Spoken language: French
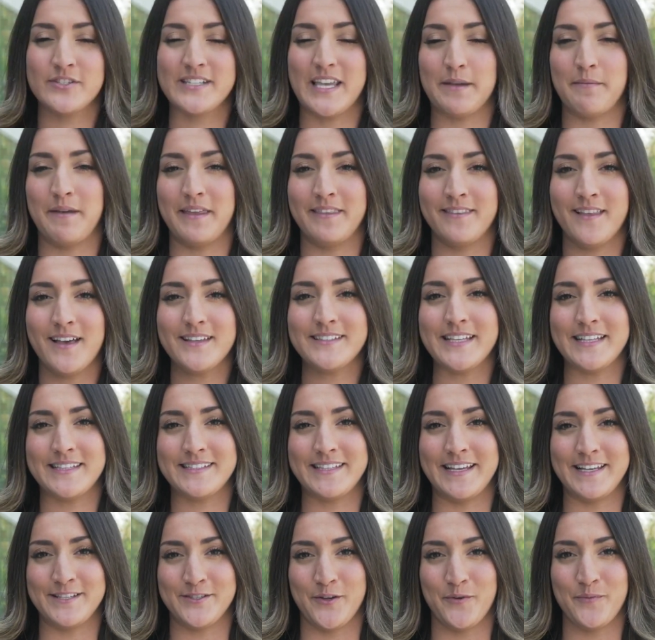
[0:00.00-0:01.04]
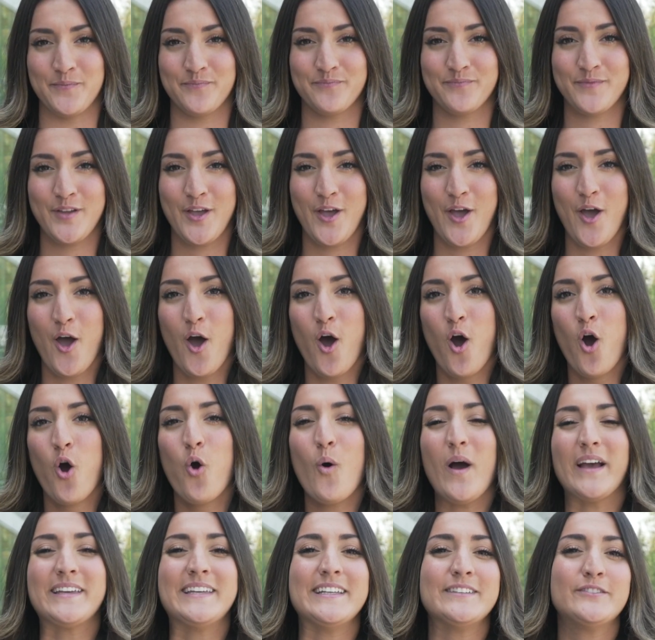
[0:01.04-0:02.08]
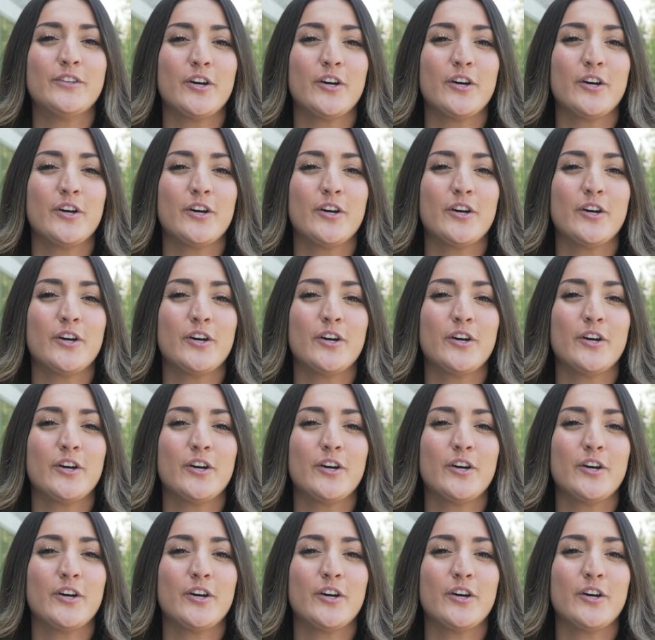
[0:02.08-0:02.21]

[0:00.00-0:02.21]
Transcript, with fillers: jusqu'à maintenant cette saison. Joaquin